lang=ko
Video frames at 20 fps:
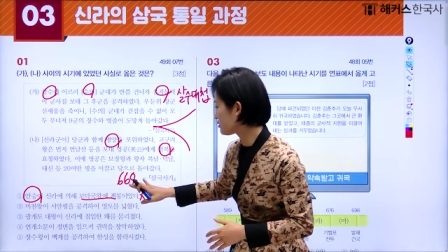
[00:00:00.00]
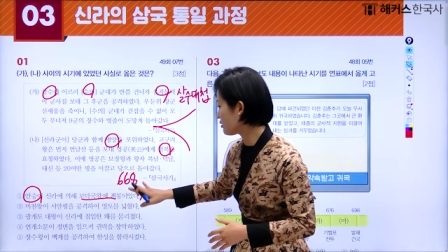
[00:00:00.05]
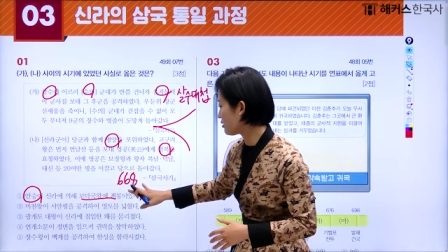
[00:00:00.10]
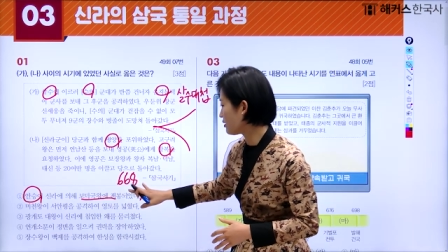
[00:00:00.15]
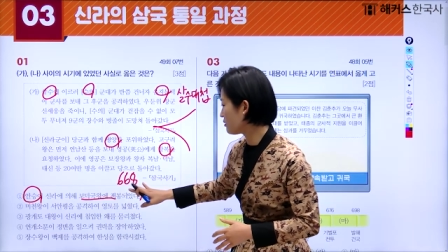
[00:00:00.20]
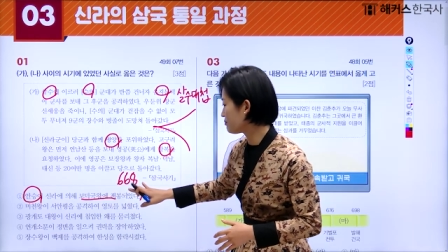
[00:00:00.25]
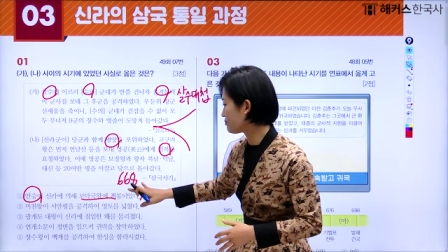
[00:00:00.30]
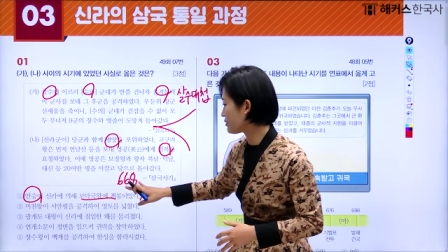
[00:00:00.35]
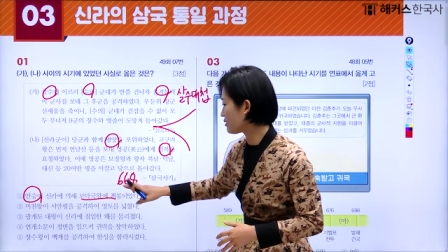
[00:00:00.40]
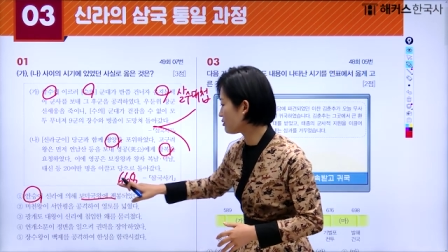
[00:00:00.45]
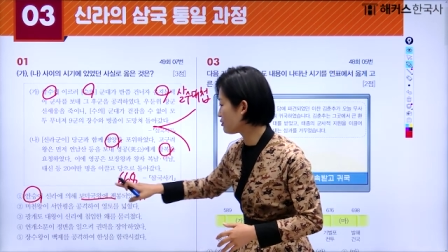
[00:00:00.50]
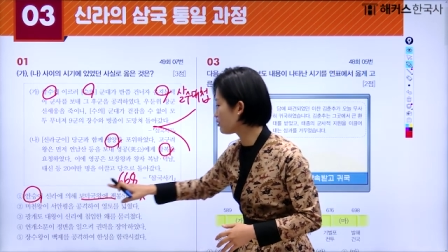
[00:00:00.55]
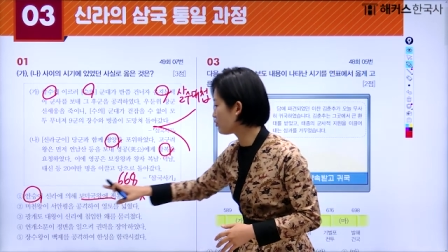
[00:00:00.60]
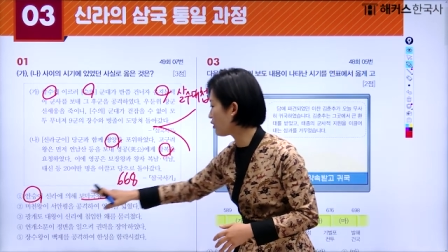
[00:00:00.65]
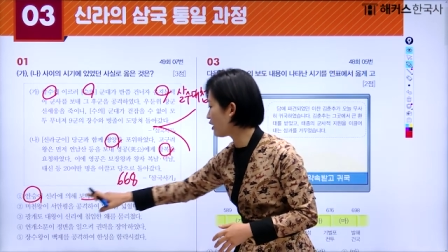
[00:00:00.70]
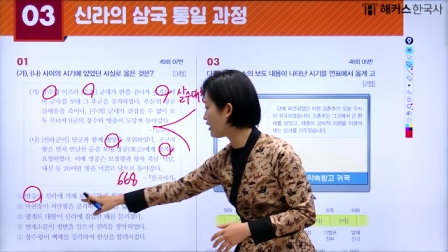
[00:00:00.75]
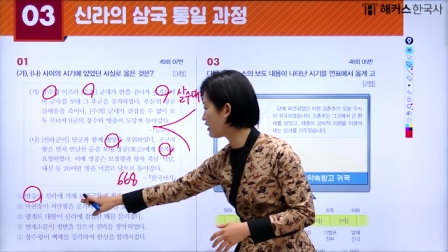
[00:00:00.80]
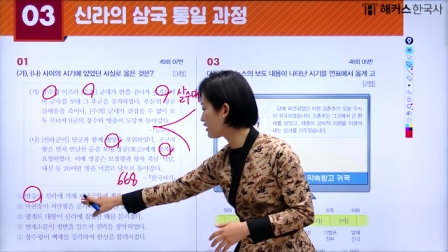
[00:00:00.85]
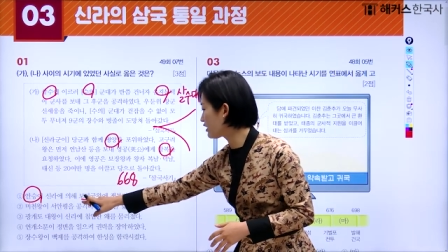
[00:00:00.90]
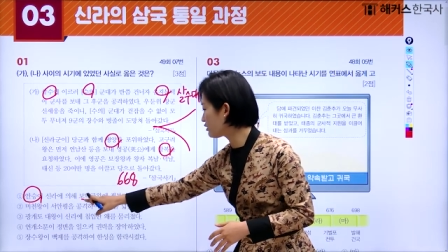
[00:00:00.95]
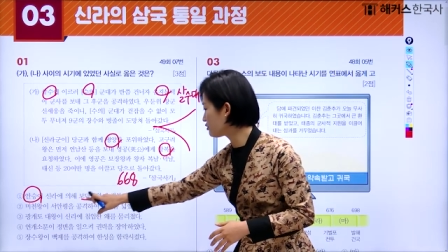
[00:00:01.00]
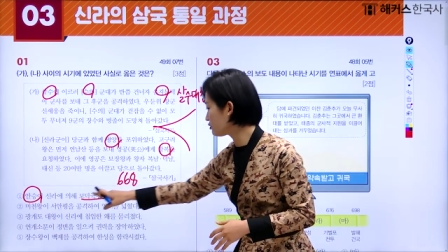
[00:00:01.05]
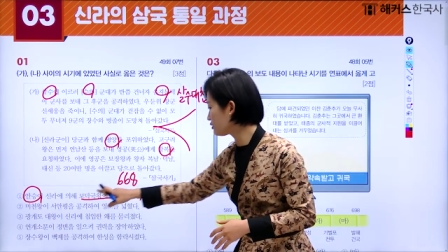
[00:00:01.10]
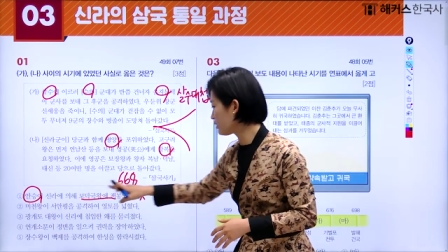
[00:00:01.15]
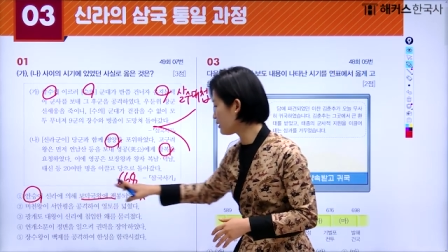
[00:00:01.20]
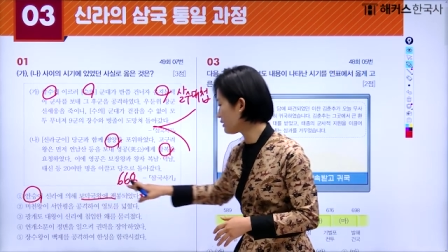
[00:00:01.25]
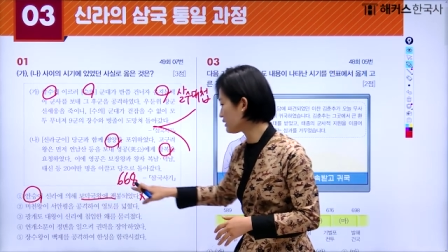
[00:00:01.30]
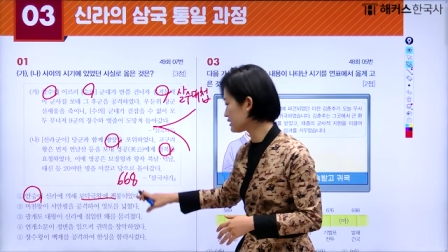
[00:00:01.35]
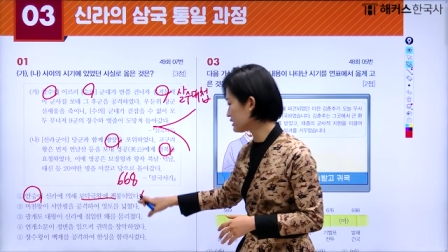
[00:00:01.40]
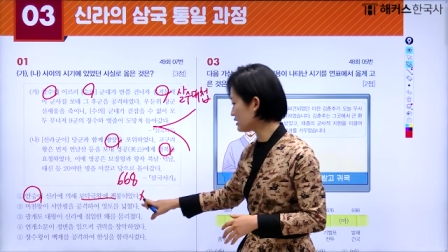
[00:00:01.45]
서한평,
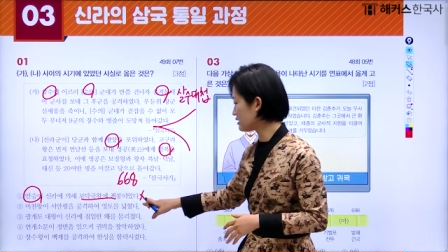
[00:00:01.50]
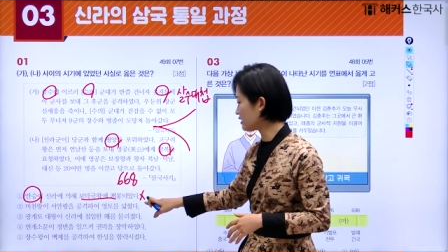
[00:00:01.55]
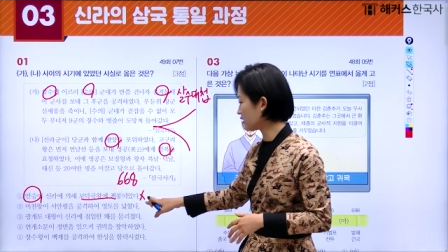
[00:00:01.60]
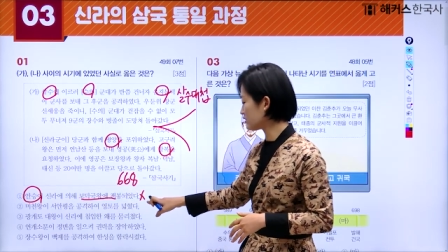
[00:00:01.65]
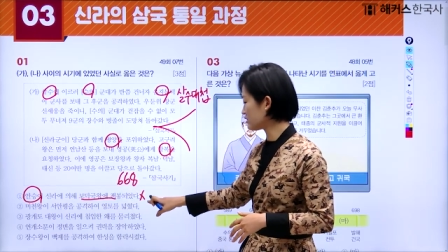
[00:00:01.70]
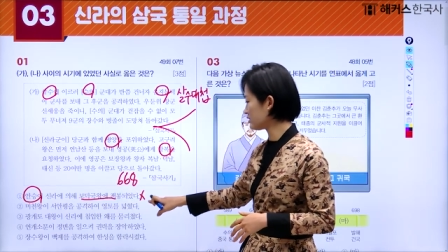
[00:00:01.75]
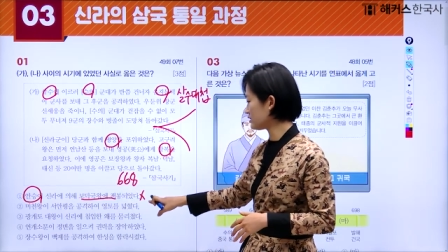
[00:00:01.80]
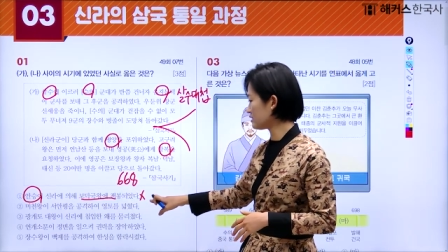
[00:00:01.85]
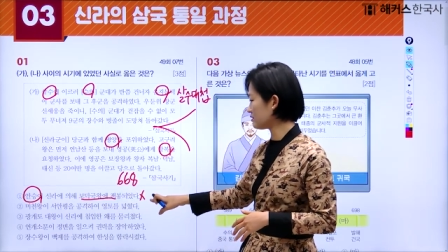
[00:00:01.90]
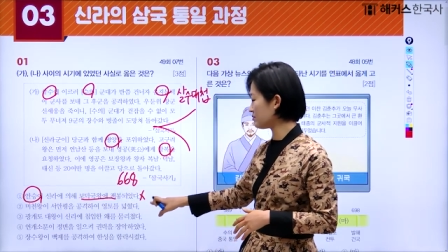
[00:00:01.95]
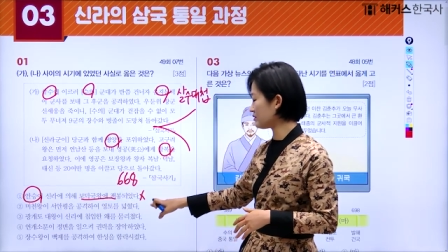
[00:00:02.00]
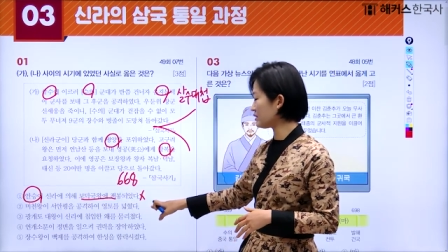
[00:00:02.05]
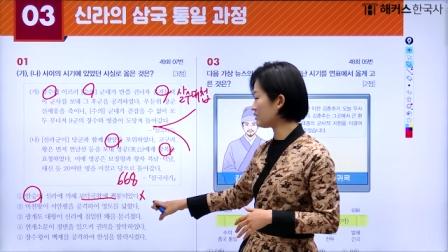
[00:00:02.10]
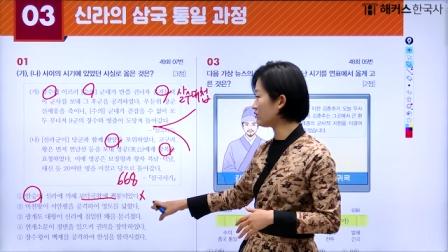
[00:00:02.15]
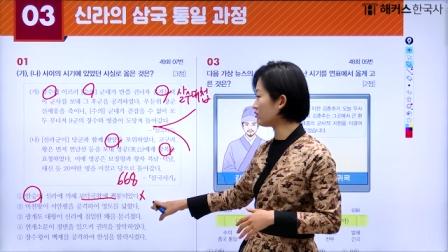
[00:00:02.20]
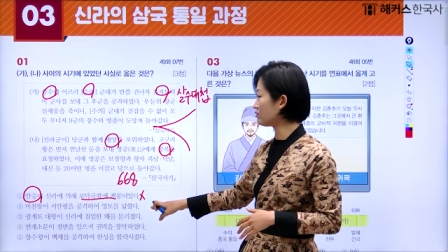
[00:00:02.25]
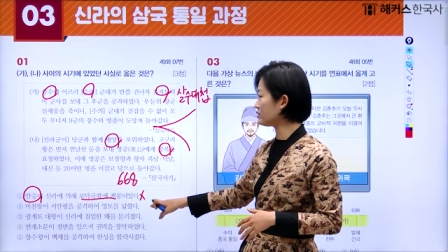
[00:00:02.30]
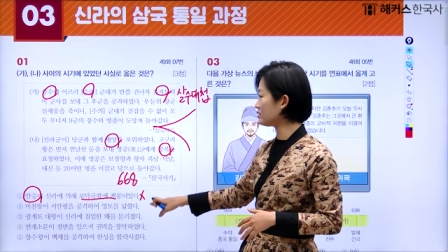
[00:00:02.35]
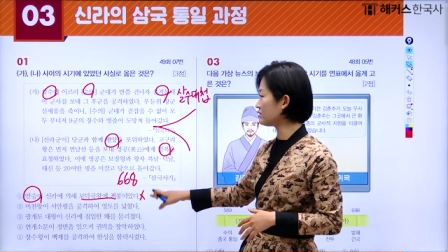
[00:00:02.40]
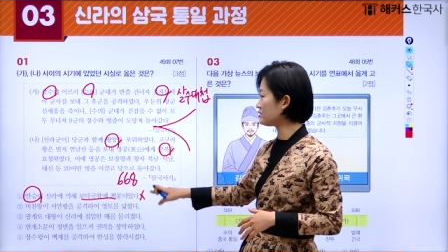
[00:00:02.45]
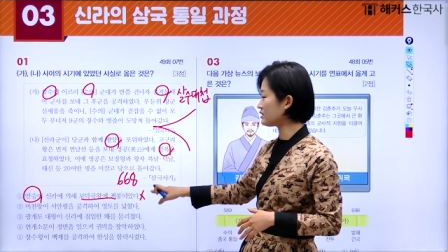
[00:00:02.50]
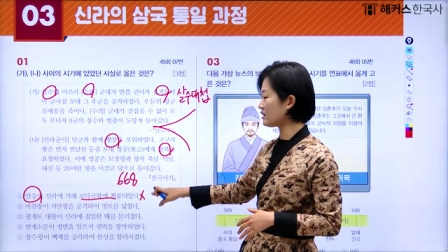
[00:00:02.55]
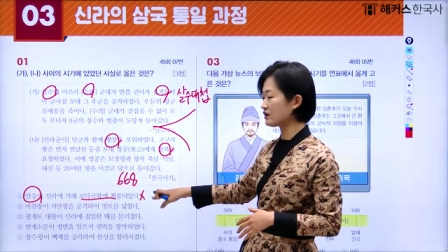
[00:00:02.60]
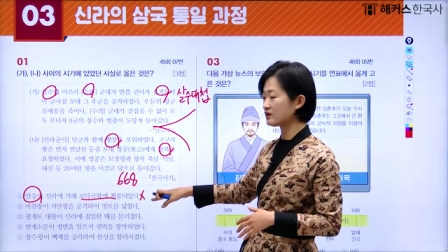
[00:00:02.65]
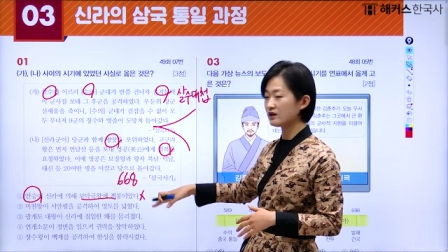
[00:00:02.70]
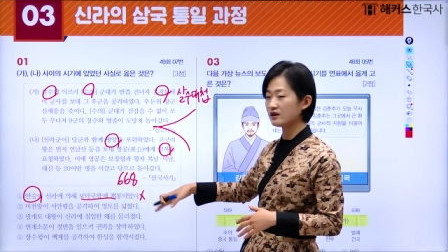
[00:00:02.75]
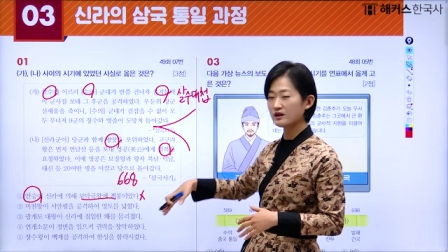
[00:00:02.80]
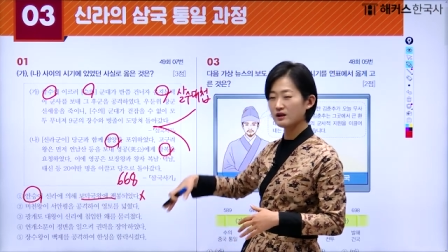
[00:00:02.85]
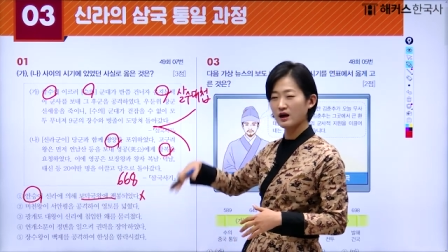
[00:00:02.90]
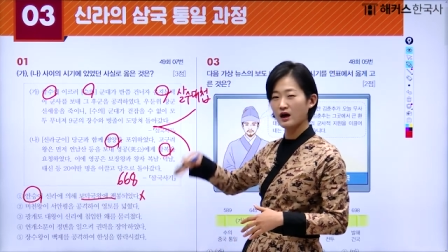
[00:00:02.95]
광개토대왕 신라 침입 이거는
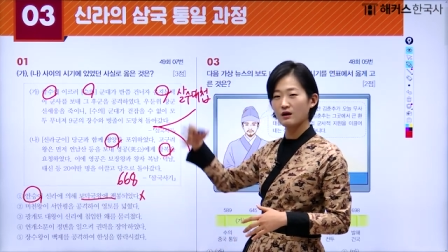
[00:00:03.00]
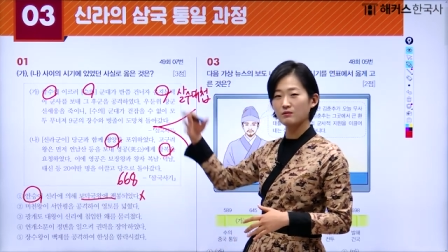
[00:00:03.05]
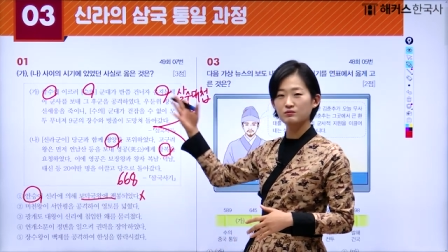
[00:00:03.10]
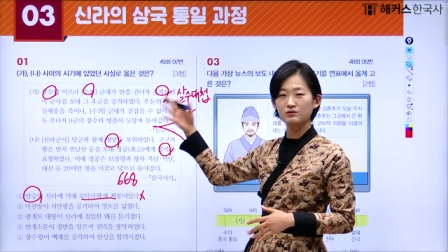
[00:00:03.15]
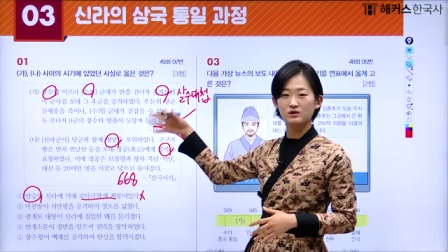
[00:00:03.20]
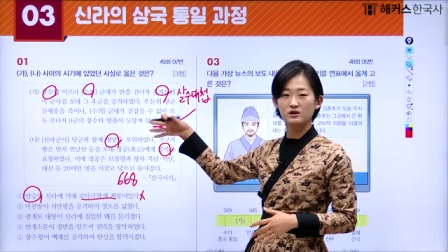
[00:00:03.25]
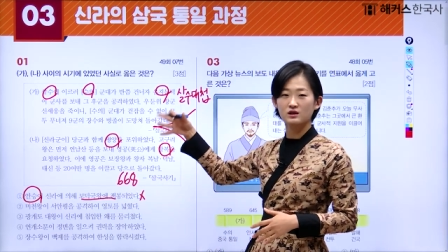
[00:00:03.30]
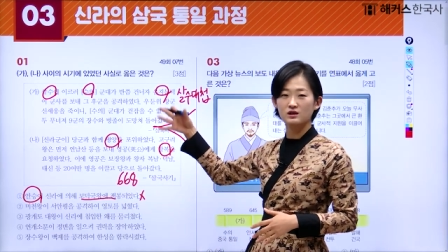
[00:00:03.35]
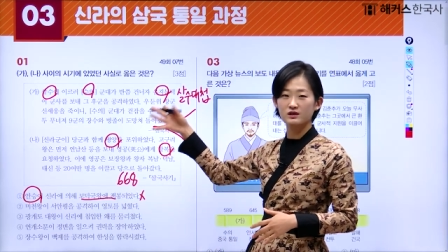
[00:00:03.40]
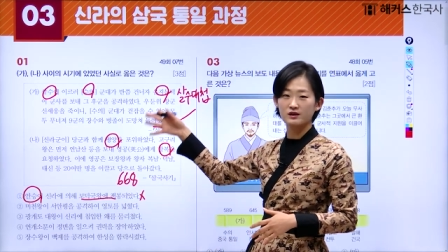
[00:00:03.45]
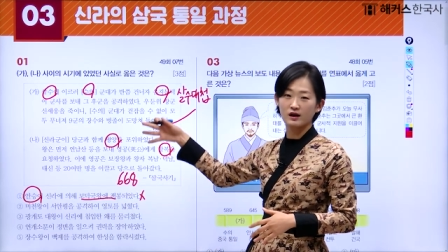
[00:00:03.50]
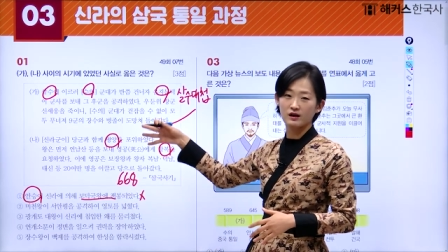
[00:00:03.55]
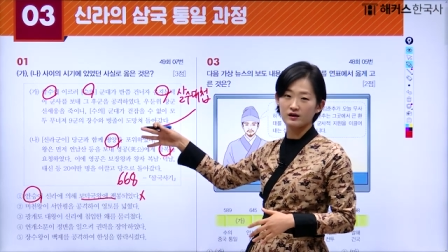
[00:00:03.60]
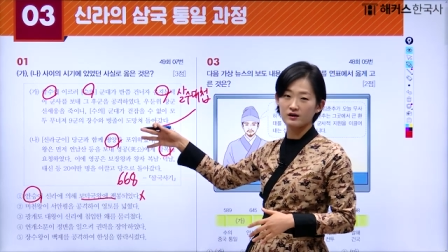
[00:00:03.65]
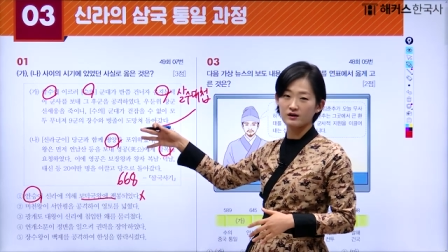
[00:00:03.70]
상당히 앞 시기의